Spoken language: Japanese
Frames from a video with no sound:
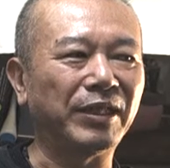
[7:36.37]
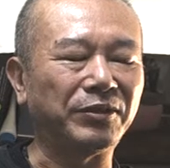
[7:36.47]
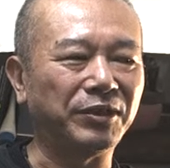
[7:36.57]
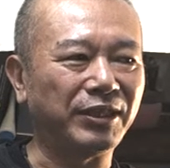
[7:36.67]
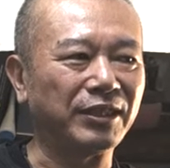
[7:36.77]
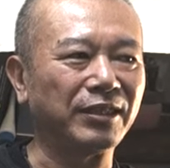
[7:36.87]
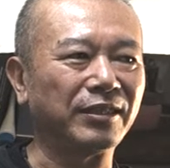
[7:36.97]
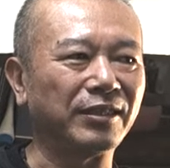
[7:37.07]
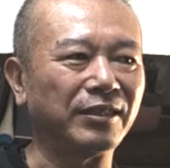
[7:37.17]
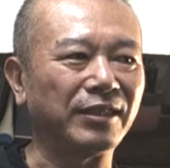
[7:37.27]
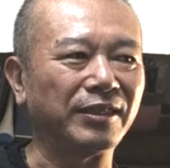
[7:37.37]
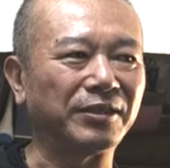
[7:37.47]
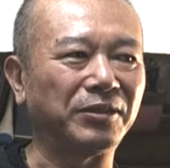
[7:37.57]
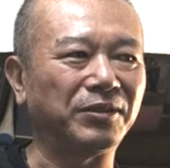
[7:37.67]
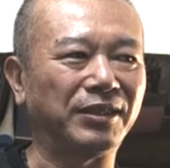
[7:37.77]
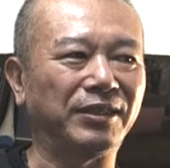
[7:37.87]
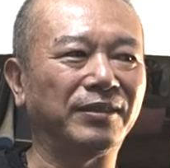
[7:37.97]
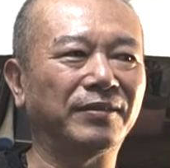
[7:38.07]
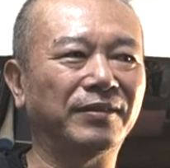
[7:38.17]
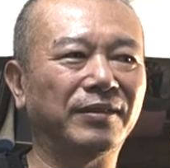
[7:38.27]
塁審、球審、
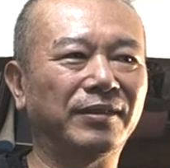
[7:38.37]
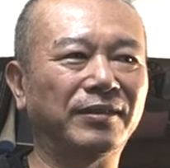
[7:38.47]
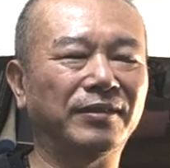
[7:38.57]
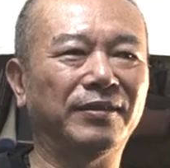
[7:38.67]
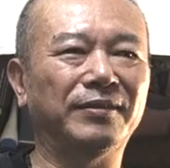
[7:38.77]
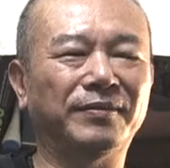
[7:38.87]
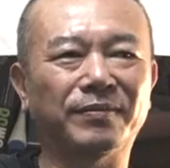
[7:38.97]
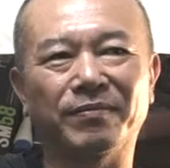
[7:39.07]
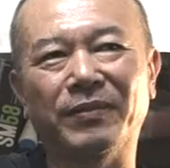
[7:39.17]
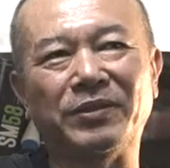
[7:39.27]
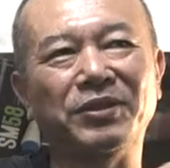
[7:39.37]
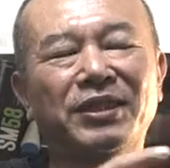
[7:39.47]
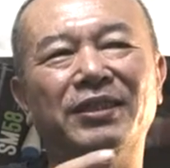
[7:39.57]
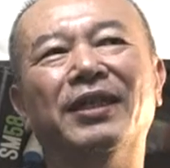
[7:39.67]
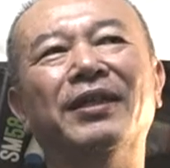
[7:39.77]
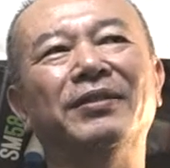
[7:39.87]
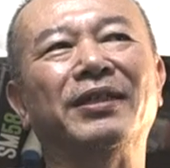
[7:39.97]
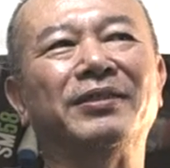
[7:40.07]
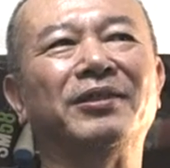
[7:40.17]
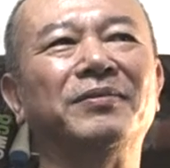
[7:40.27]
塁審が判
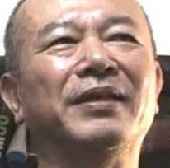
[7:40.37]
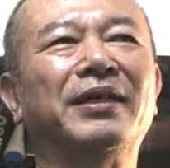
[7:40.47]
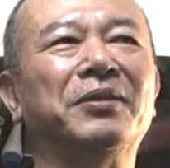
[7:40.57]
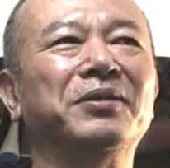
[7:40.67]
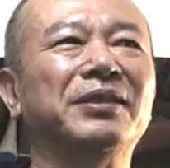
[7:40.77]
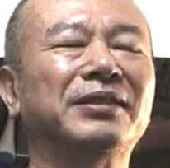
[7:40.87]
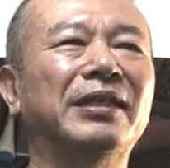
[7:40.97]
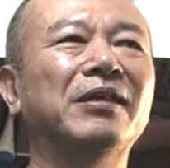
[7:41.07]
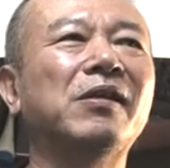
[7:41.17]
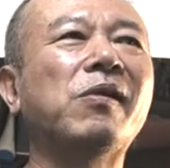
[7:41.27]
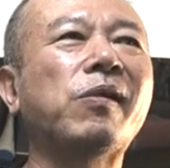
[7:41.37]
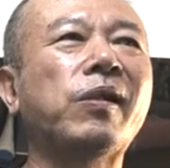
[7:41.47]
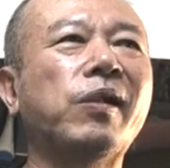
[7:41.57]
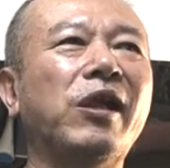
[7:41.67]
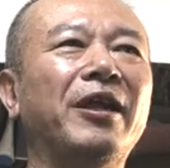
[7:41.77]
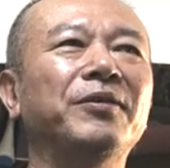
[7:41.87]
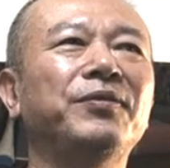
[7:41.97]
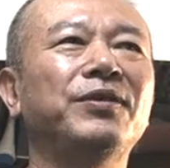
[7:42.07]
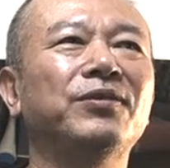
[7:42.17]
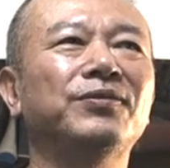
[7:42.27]
断する場合が多いですが、
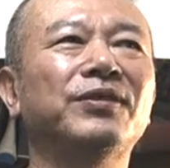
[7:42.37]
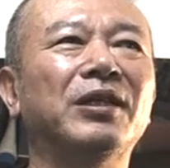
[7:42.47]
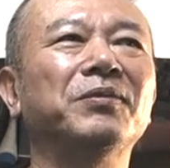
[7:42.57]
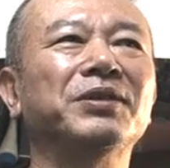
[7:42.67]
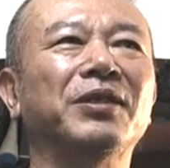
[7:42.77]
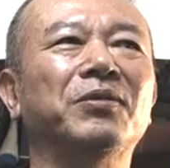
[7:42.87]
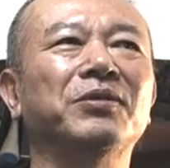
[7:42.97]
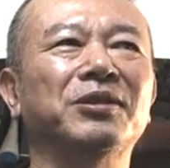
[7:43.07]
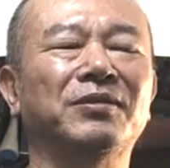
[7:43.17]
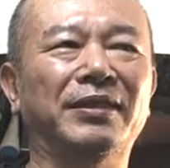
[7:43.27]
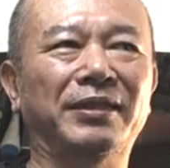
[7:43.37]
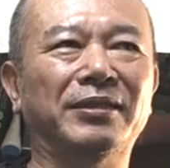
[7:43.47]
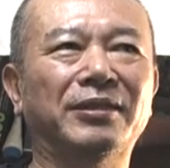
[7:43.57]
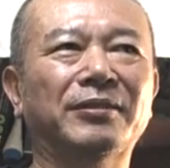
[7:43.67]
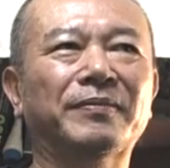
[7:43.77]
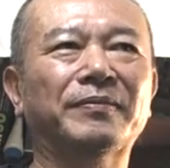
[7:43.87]
インフィールドフライを宣告するわけです。